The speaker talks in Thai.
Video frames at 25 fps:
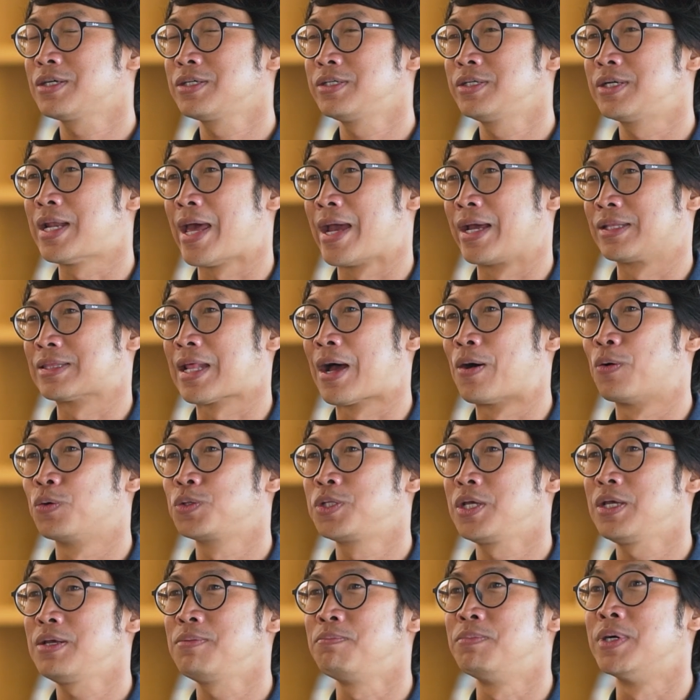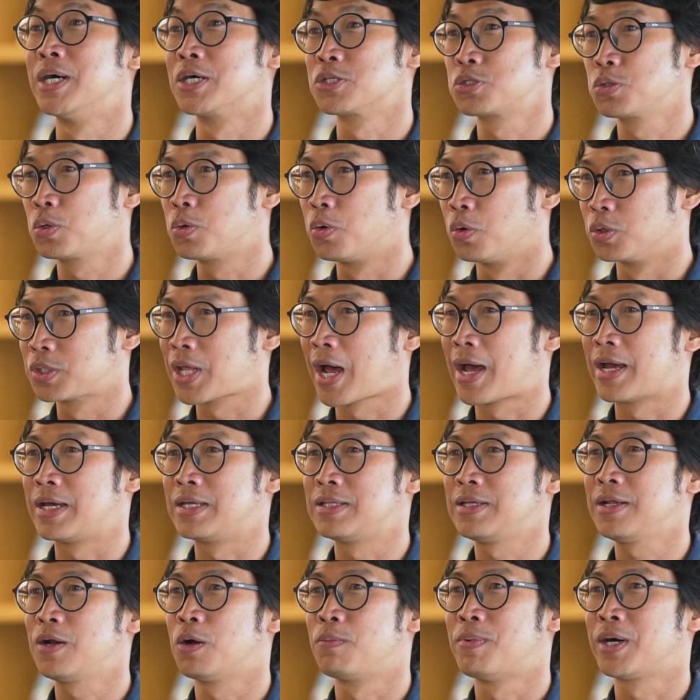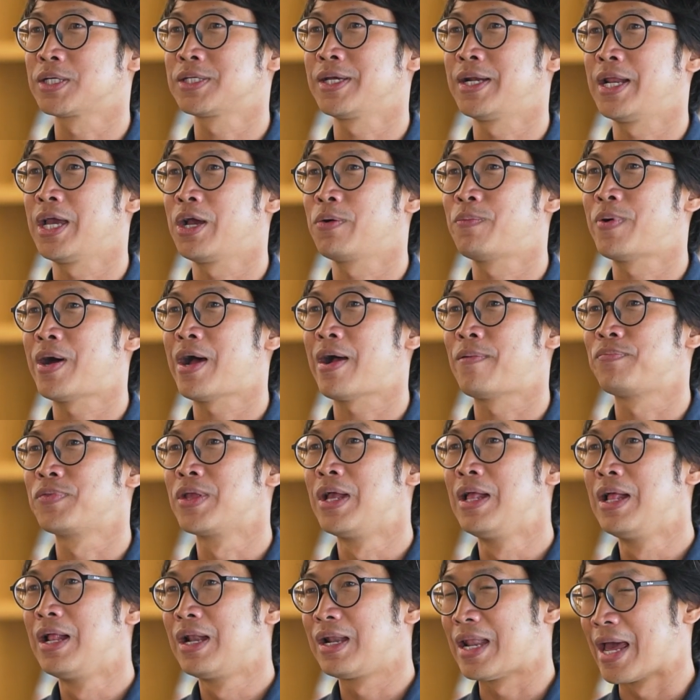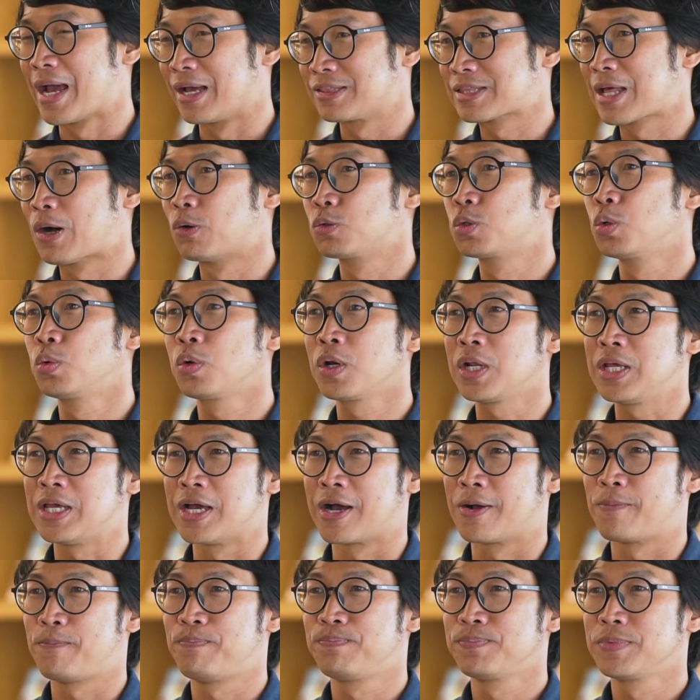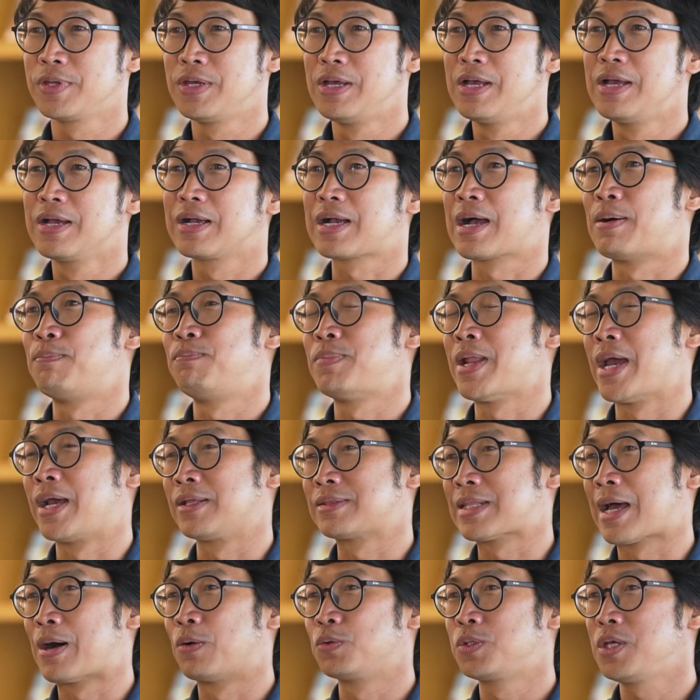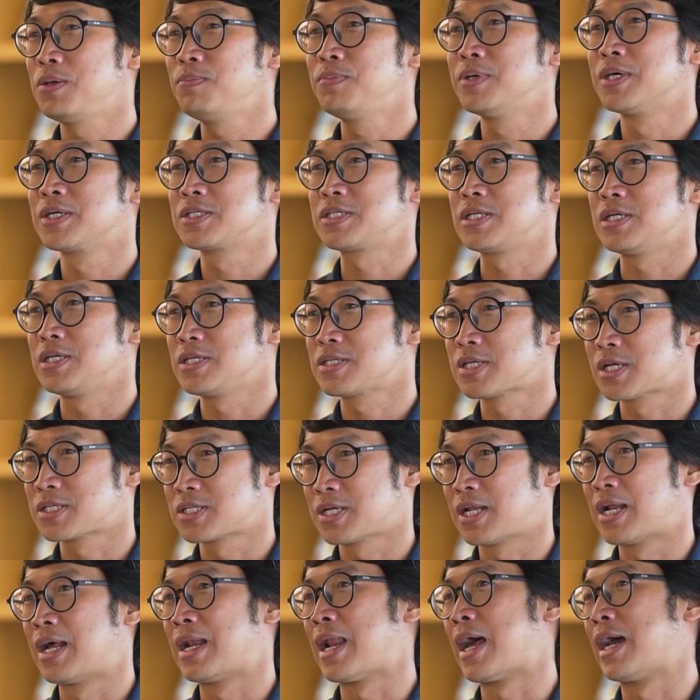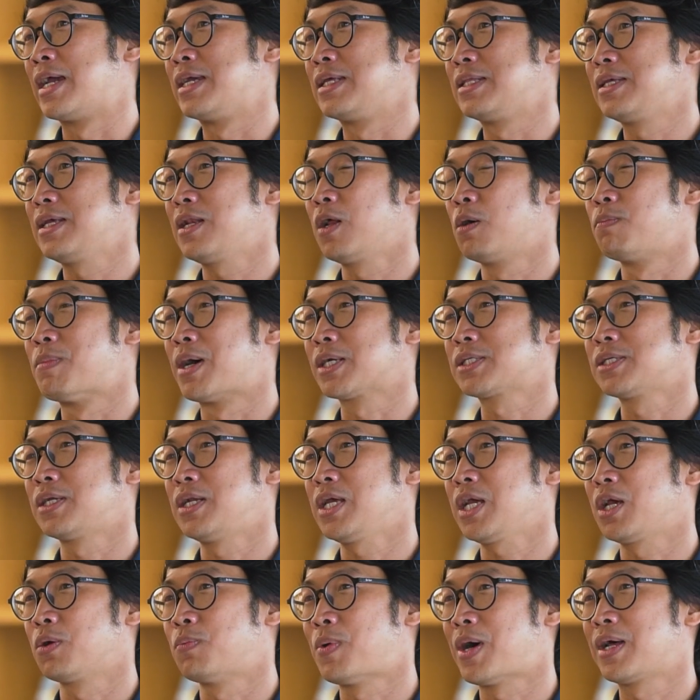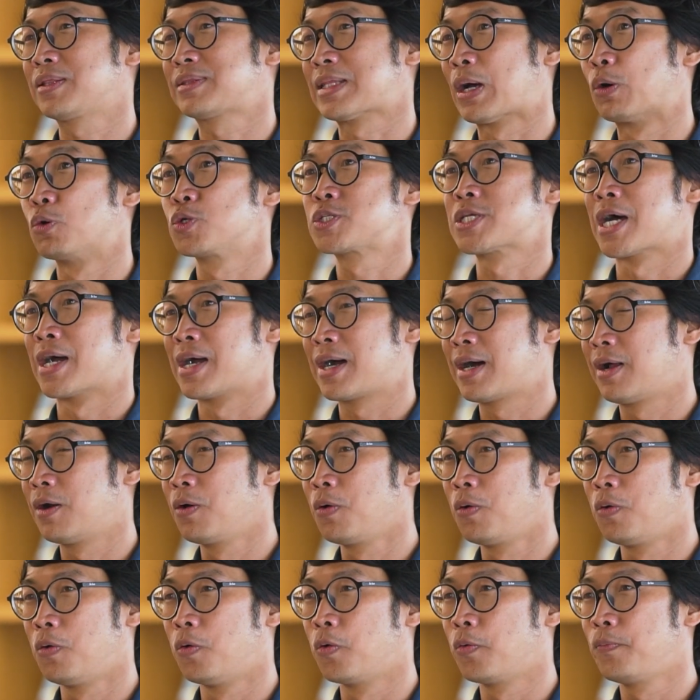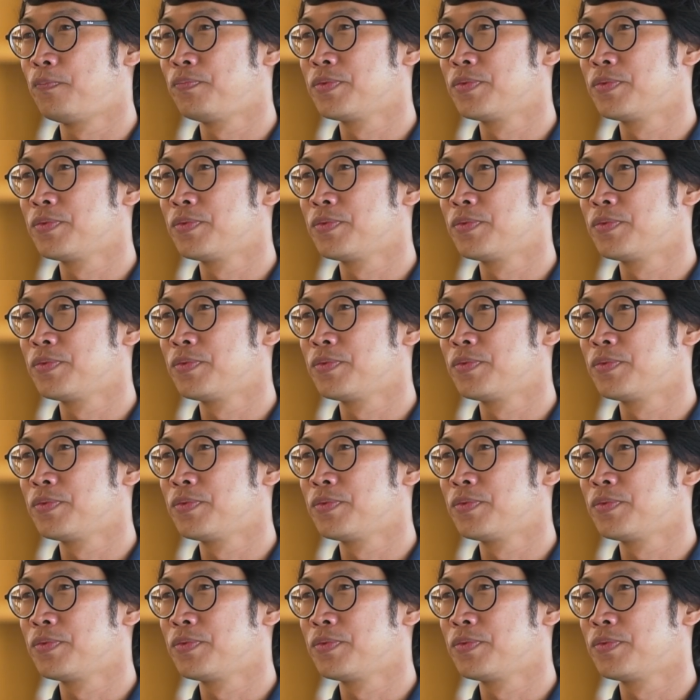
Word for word: ก็คือแหล่งเตาที่เมืองสุขโขทัยที่เรามักจะเรียกกันว่า แหล่งเตาทุเรียงกับแหล่งเตาที่เมืองศรีสัชนาลัยที่เรามักจะเรียกกันว่าเตาสังคโลก